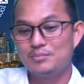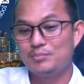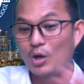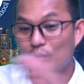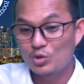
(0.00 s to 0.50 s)

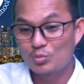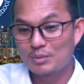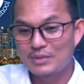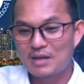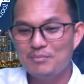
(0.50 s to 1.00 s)
lòng cho một
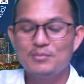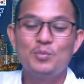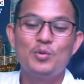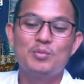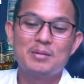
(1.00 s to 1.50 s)
lắm bóng
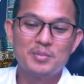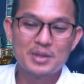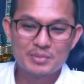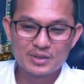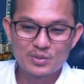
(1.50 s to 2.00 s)
vô ban đọc
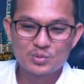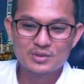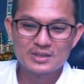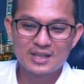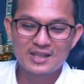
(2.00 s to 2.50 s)
phải tụ
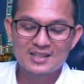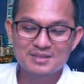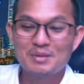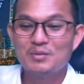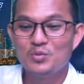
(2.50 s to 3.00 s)
nhớ cái là
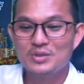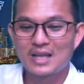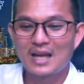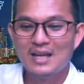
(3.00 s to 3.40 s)
sự đôi giả